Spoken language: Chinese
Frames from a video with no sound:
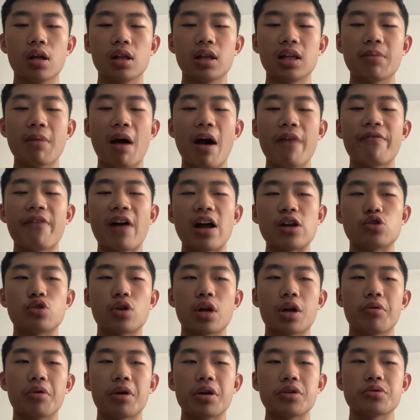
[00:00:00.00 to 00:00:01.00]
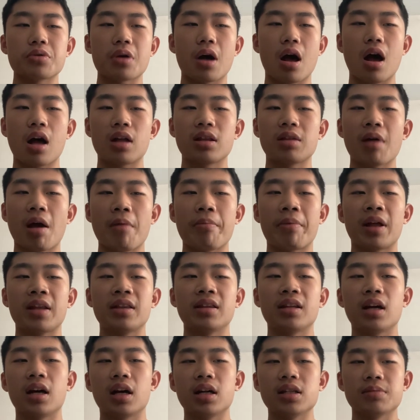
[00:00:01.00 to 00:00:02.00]
立马反锤回去啊，立马
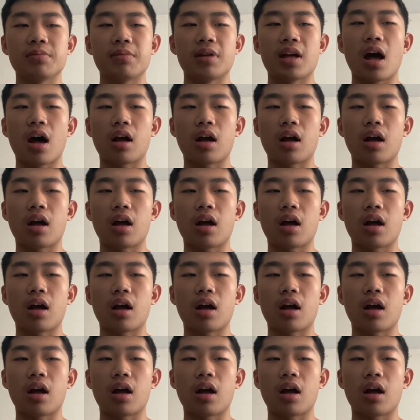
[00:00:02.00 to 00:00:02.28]
喷他怎么